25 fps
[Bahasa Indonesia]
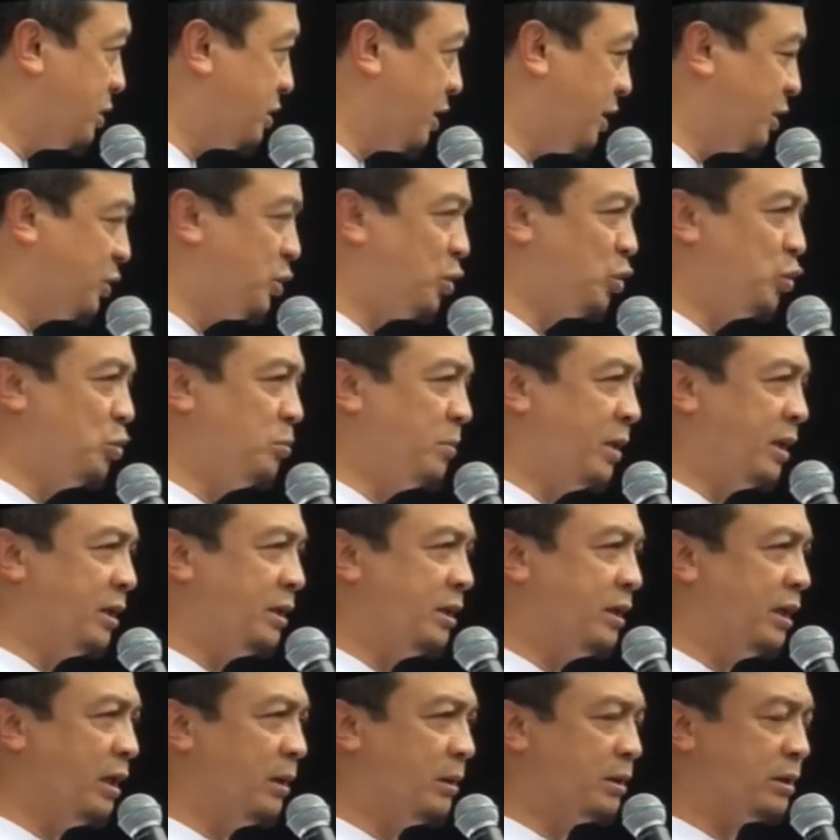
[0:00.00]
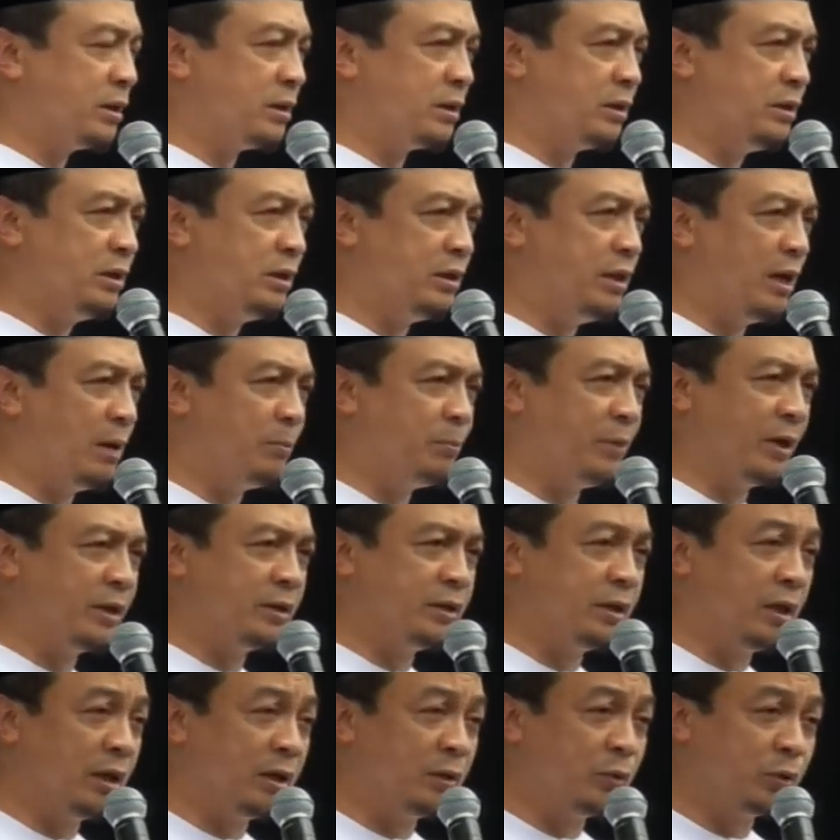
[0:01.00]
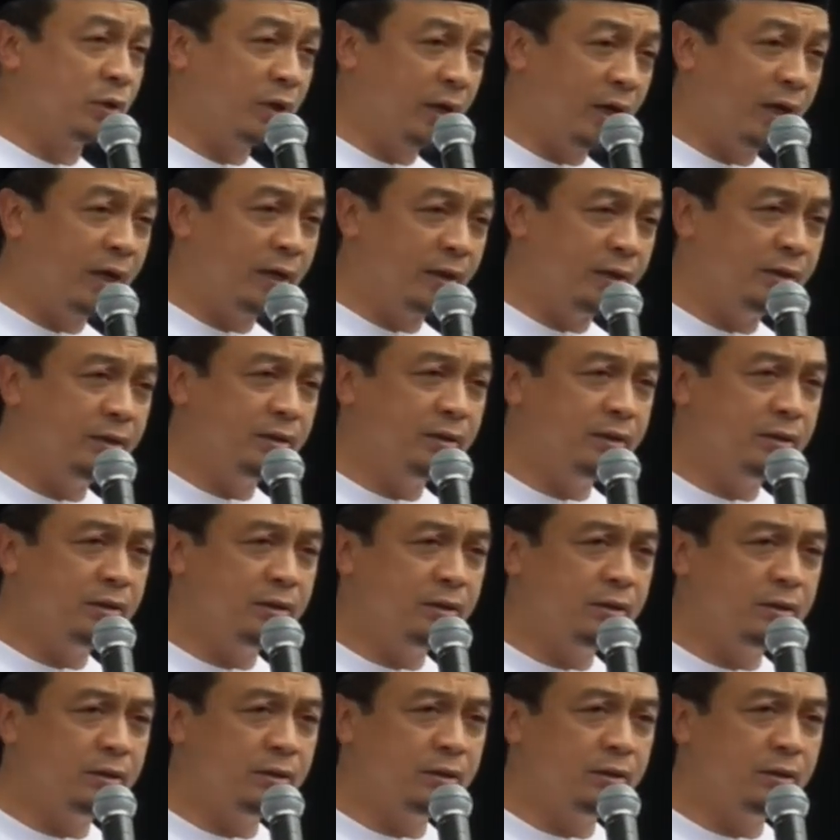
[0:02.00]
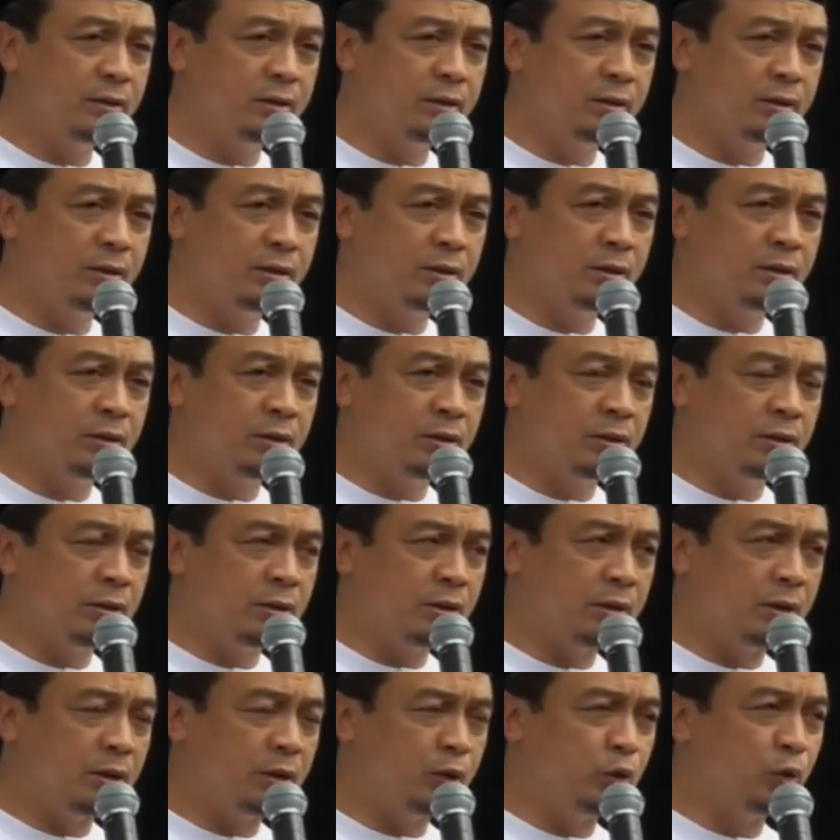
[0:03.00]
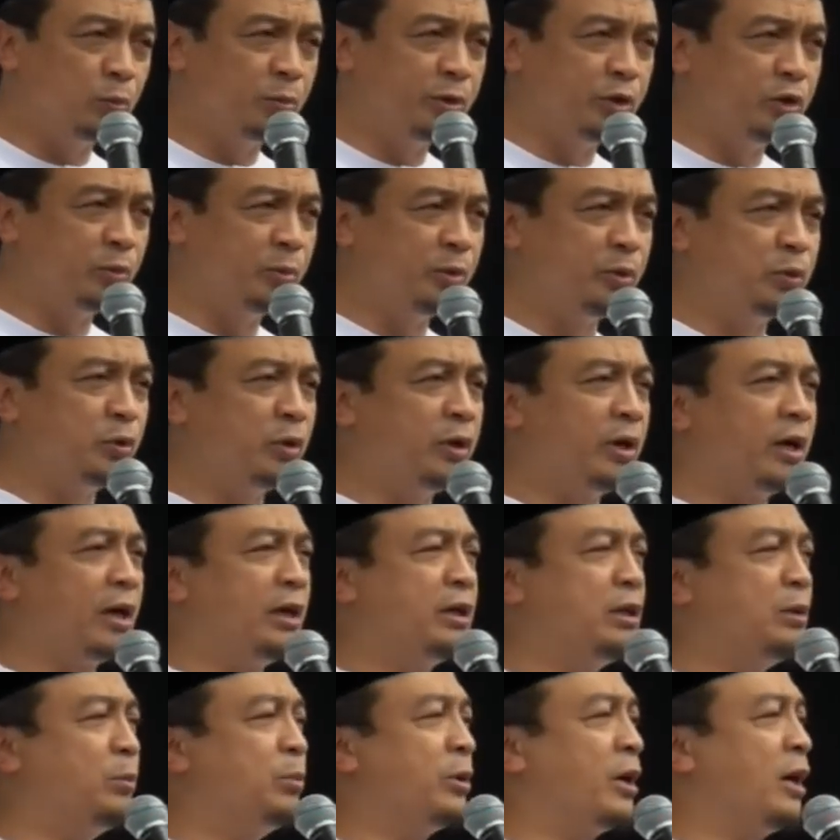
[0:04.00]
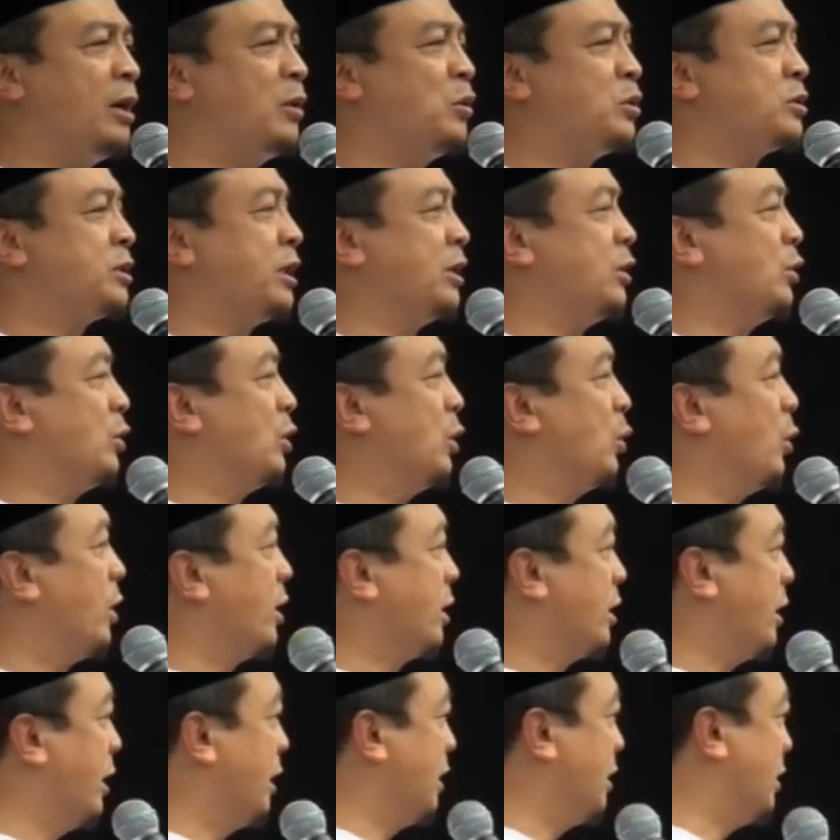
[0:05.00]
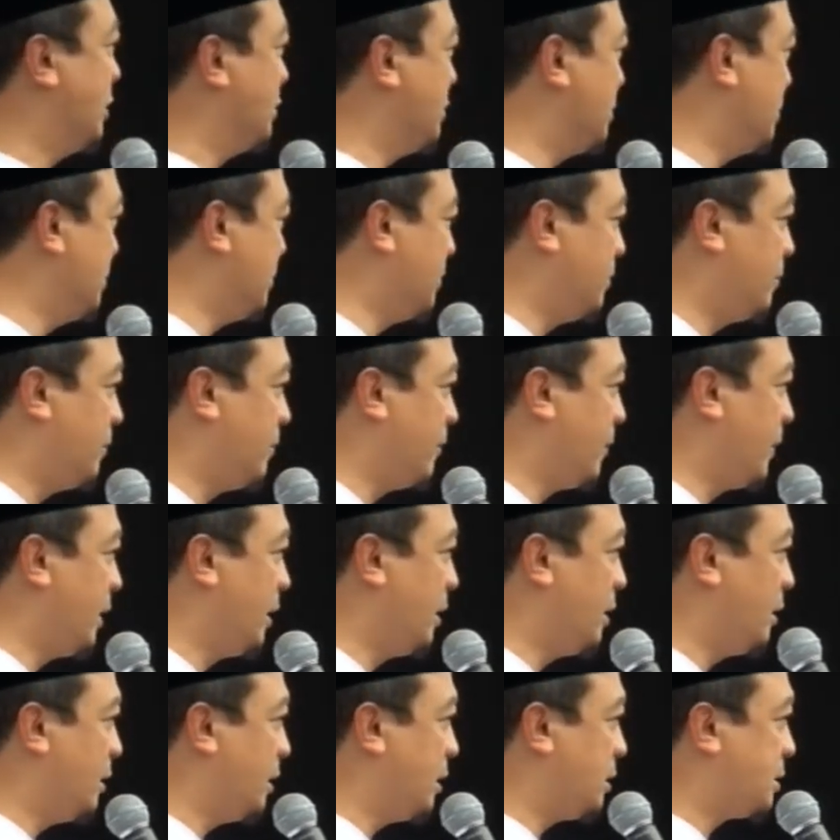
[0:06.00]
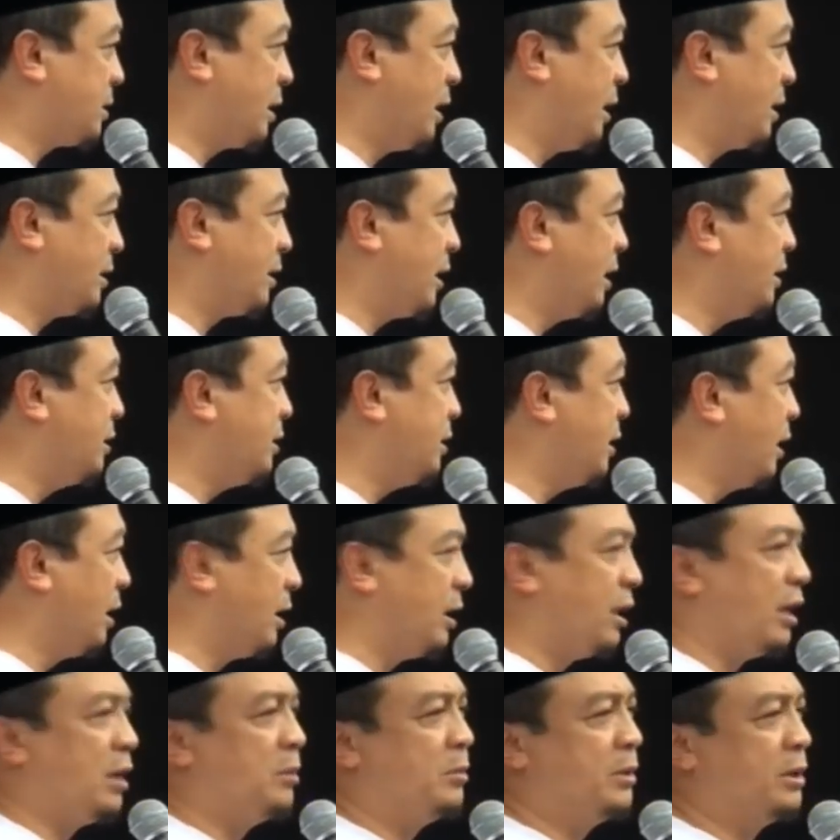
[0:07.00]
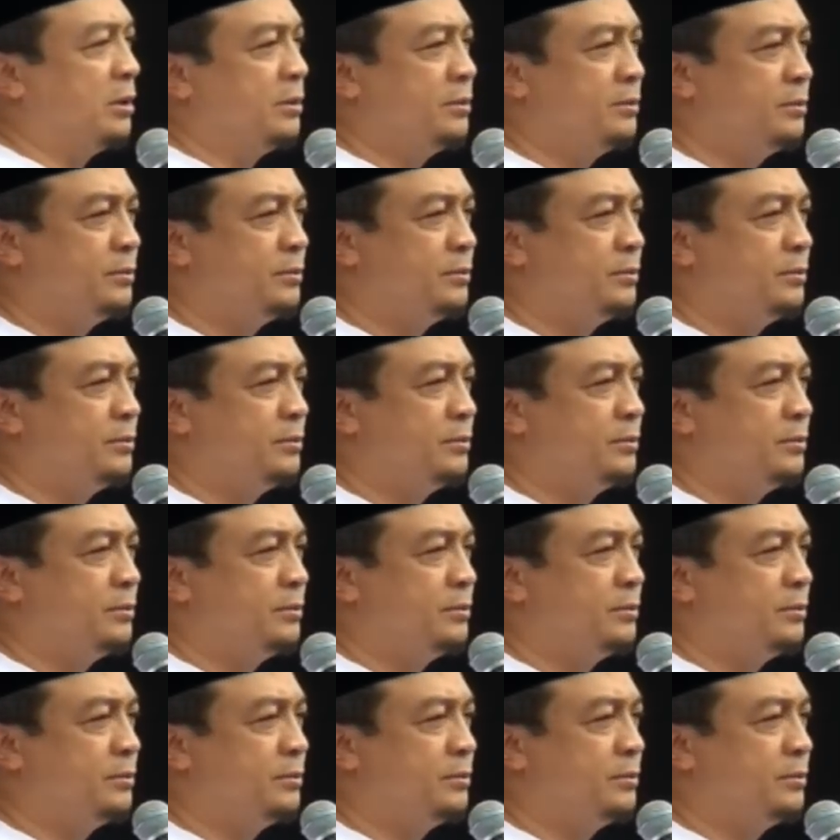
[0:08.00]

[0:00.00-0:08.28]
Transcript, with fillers: satu rumah didapati Al-Quran, itu betul-betul akan diberangus satu keluarga itu. Ya, sangat anti agama.